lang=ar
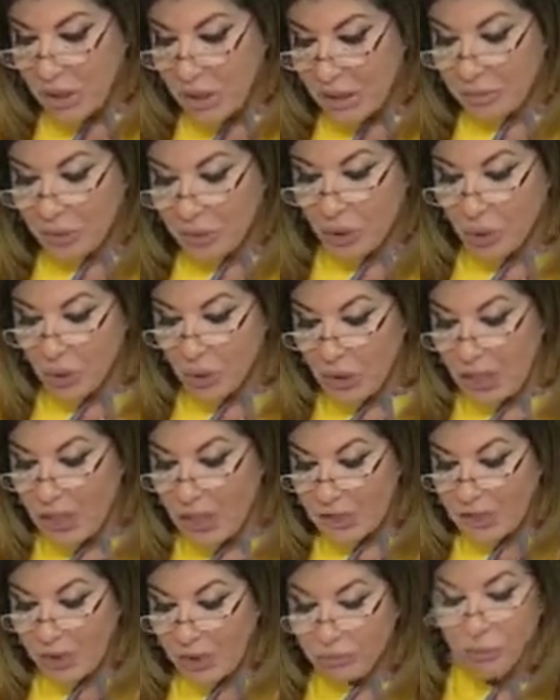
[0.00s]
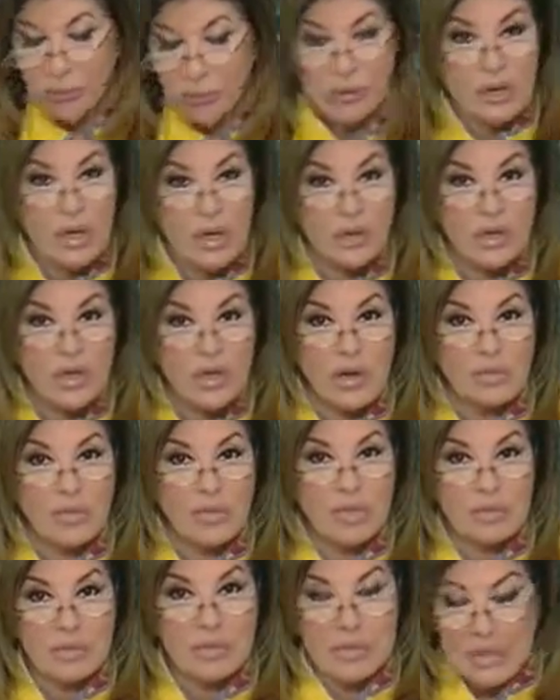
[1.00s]
بيقول خطفوا الثوره من
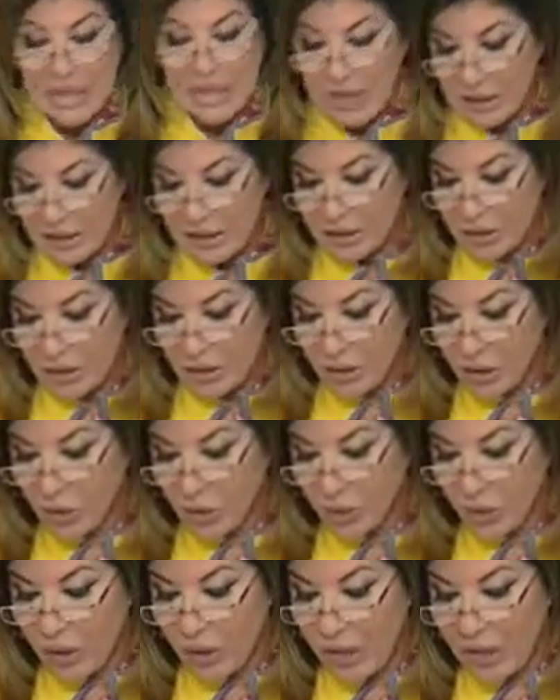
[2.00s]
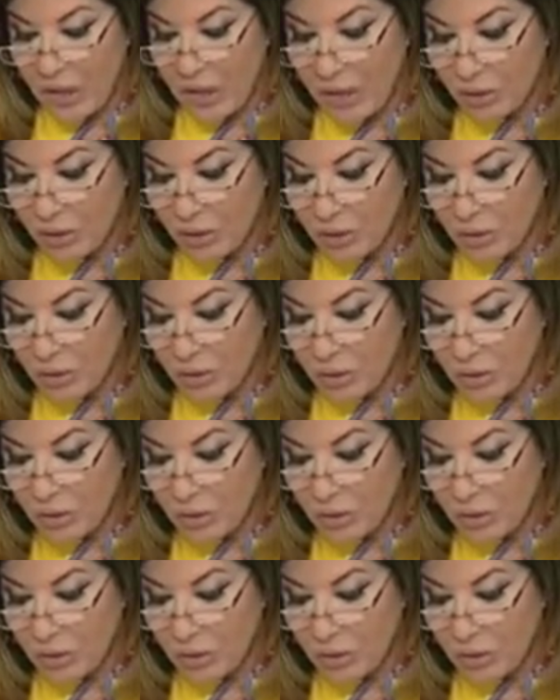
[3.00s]
الميدان وقالوا